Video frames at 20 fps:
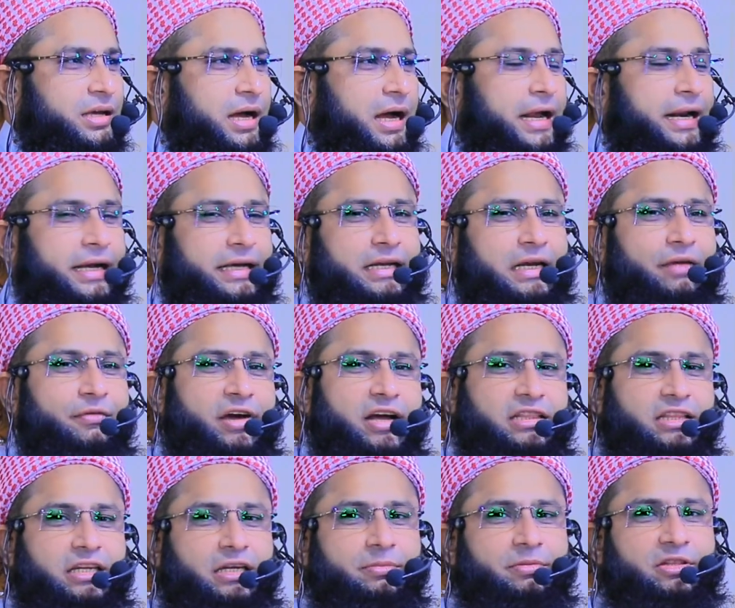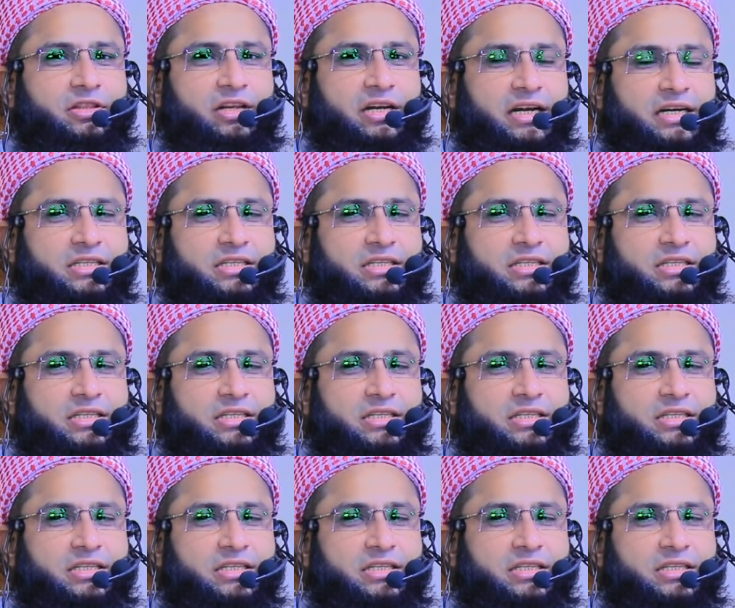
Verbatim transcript: আরেক রাবাতের ভিতরে